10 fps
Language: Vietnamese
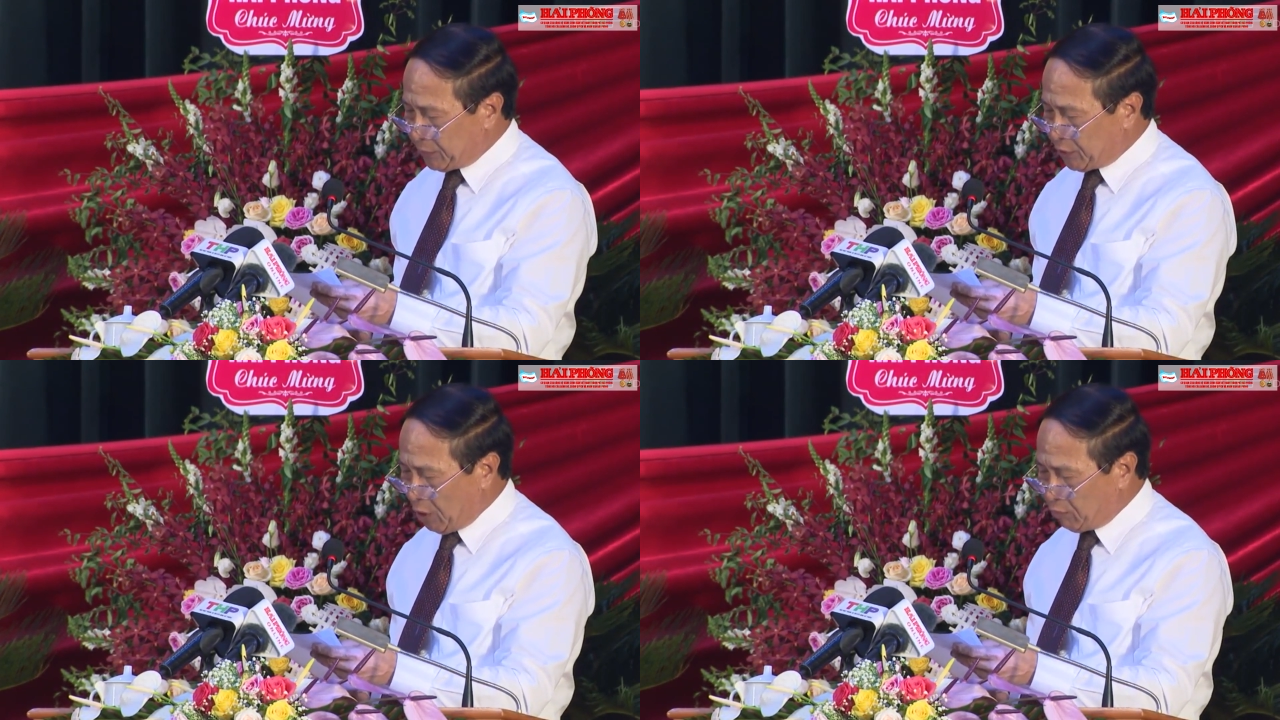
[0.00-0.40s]

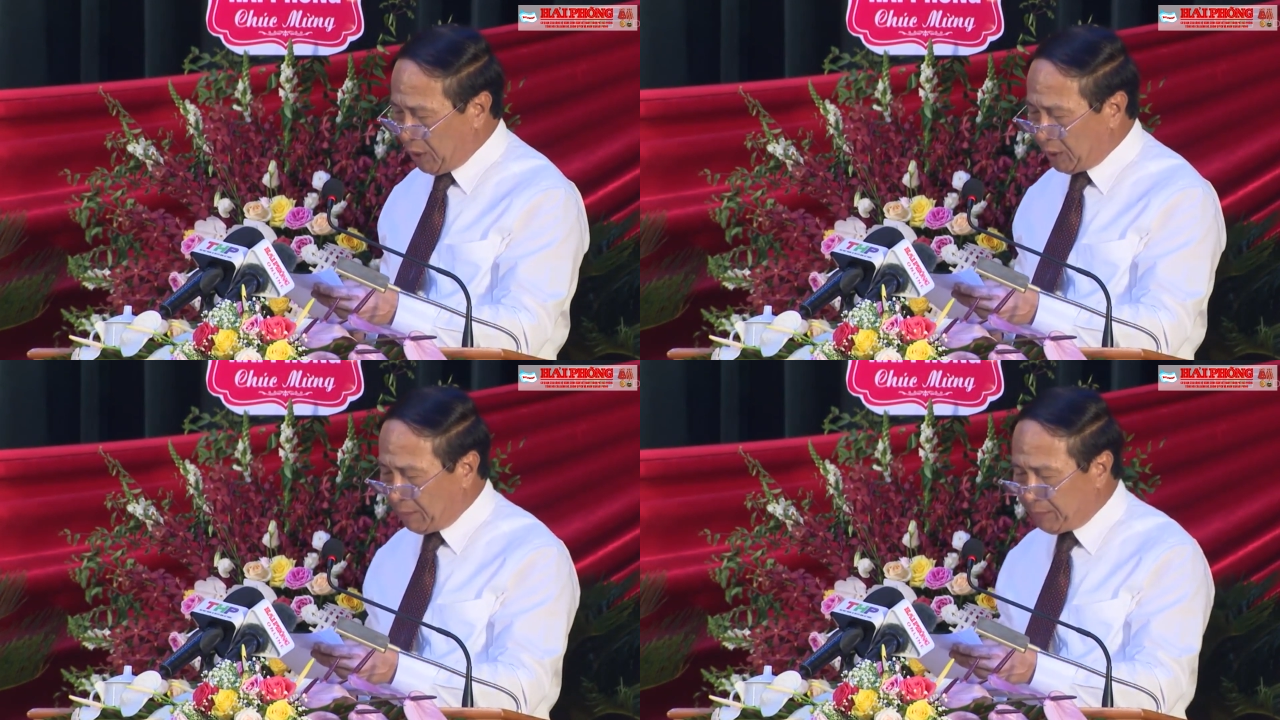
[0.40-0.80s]
trong
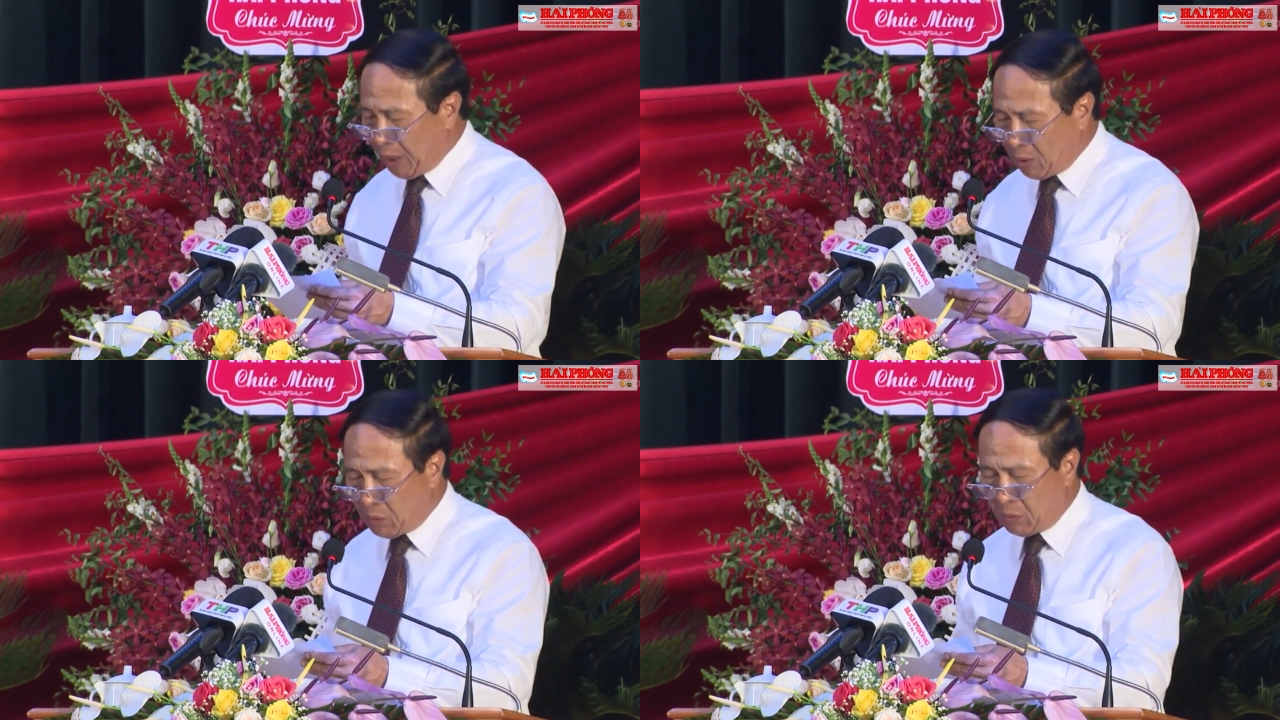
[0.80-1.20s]
những năm
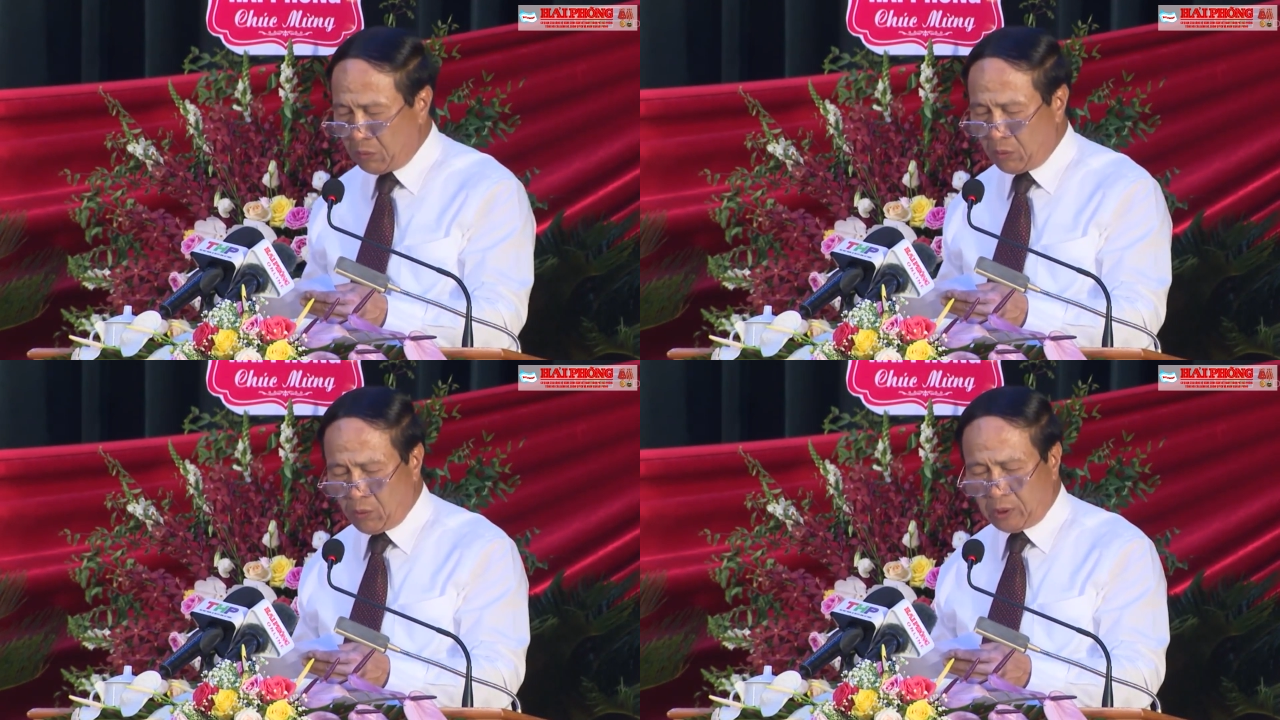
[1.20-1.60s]
đầu
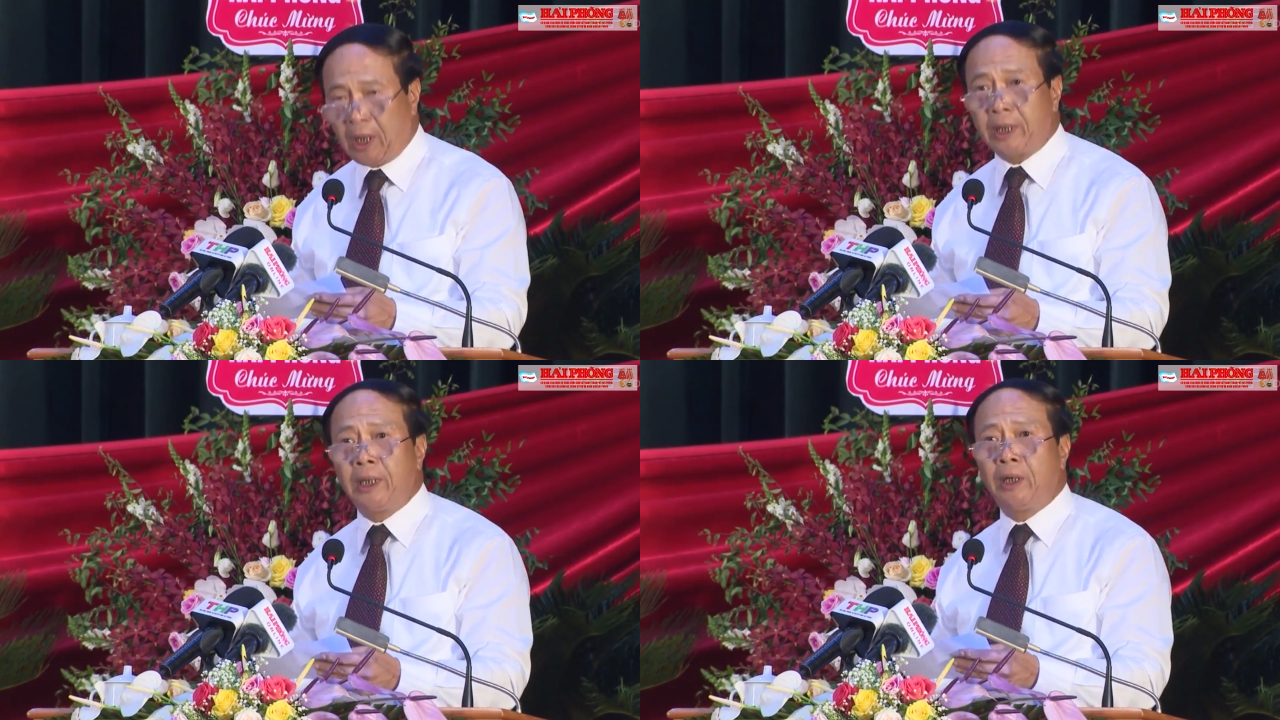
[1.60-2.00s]
của
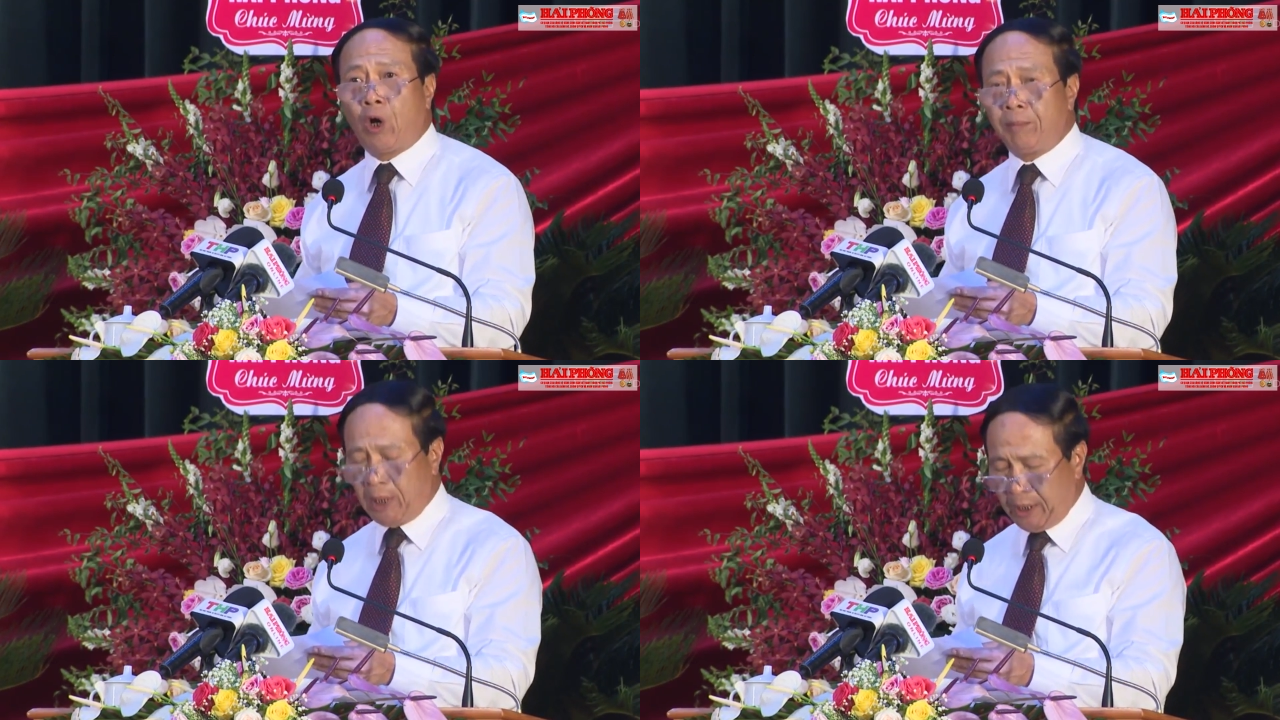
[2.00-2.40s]
thời kỳ
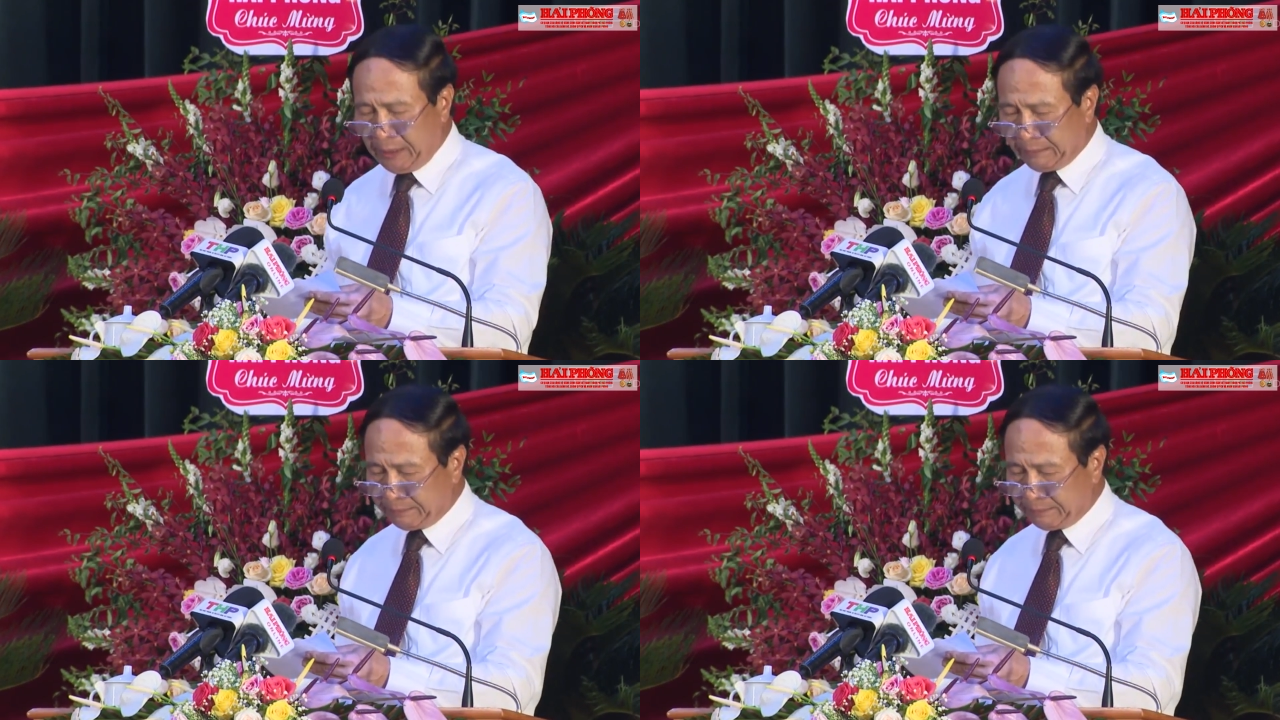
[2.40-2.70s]
đổi mới